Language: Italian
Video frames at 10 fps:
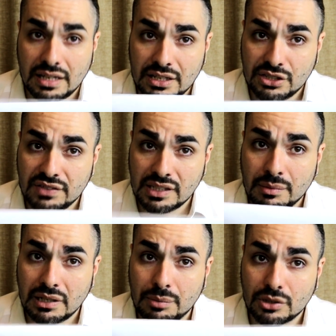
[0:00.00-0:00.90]
E ci
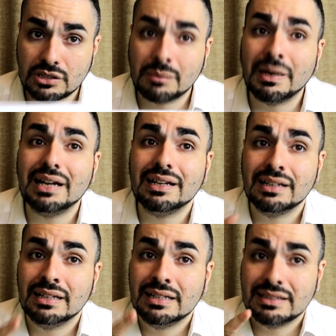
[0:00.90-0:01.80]
vediamo alla prossima. Ma
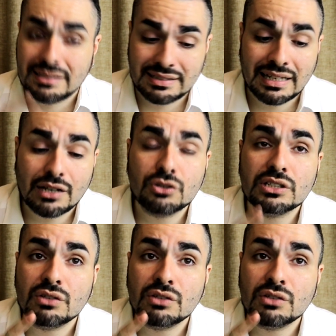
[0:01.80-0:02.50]
se la cosa